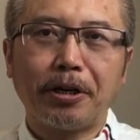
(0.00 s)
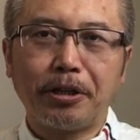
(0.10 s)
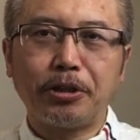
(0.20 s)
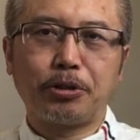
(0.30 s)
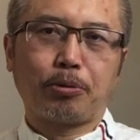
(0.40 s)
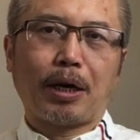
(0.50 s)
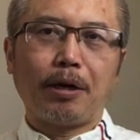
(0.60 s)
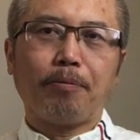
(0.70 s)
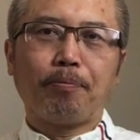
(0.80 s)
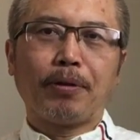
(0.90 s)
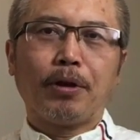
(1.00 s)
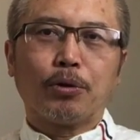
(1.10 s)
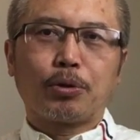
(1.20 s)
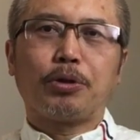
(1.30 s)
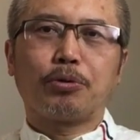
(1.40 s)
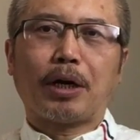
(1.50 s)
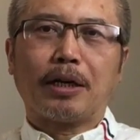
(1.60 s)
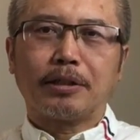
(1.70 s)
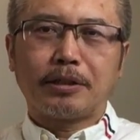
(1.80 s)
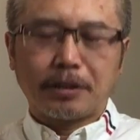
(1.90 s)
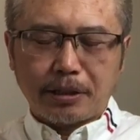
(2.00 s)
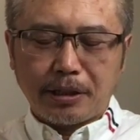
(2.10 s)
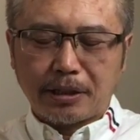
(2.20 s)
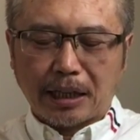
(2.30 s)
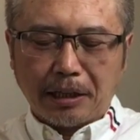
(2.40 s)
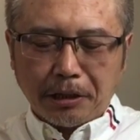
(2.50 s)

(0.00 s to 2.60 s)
人死亡。所以说啊，这是一场